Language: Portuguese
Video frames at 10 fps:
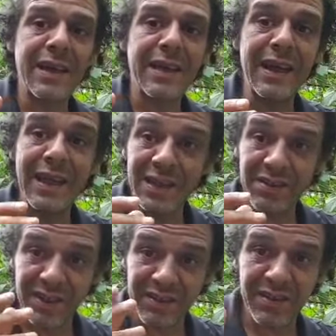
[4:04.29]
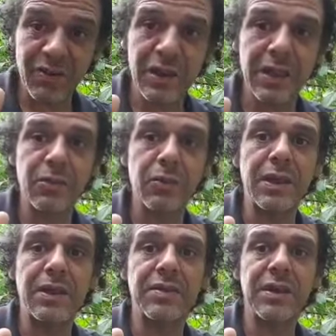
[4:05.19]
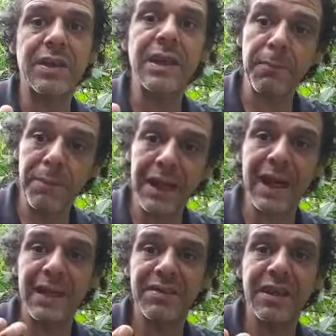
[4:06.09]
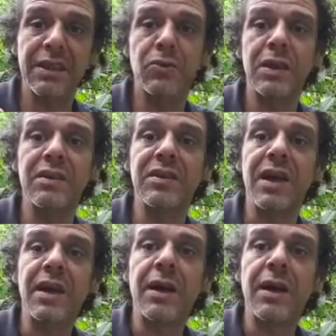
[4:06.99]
que ele é a extensão da natureza e aplicar essa natureza